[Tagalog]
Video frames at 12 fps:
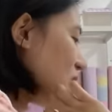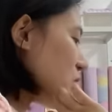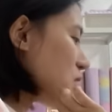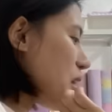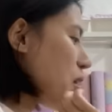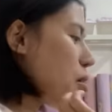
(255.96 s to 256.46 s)

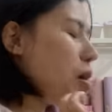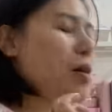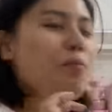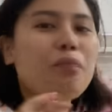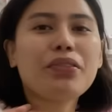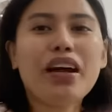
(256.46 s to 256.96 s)
ko sa
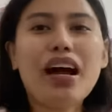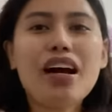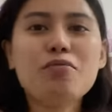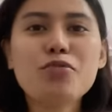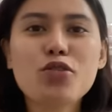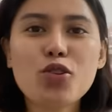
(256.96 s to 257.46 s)

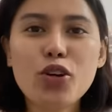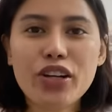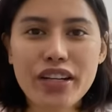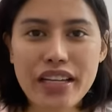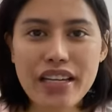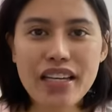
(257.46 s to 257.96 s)
um,
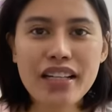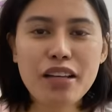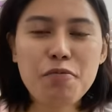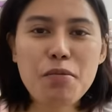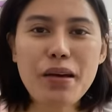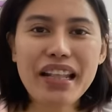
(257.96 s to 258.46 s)
story,
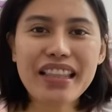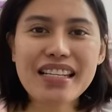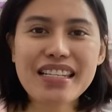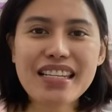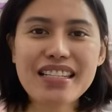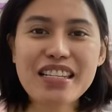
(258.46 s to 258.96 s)
nagbibenta
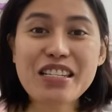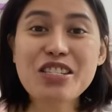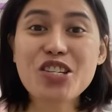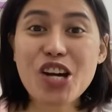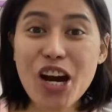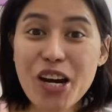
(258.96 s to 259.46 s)
si Sis
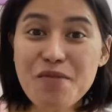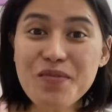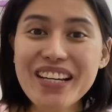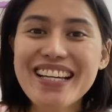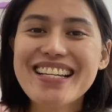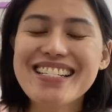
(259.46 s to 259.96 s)
Charm.
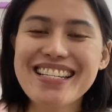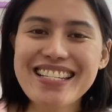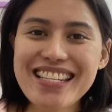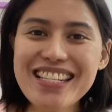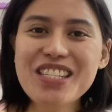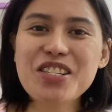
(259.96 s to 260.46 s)
Si
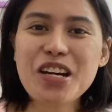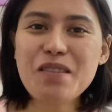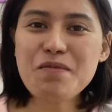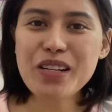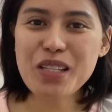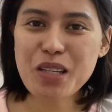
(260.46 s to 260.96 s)
Sis
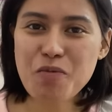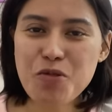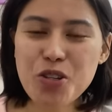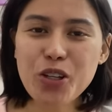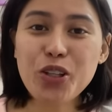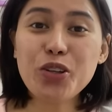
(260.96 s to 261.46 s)
Charm
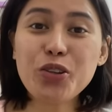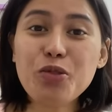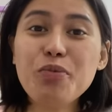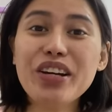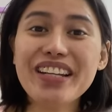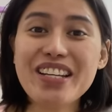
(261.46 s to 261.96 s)
Conception,
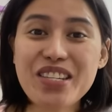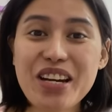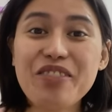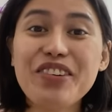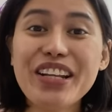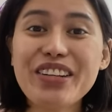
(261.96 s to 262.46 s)
YouTuber din
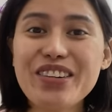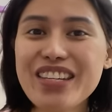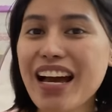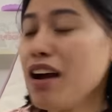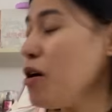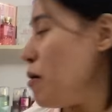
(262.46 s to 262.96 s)
siya. Friend ko
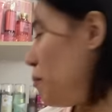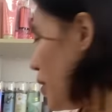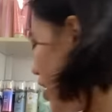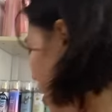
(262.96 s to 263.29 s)
siya. Po!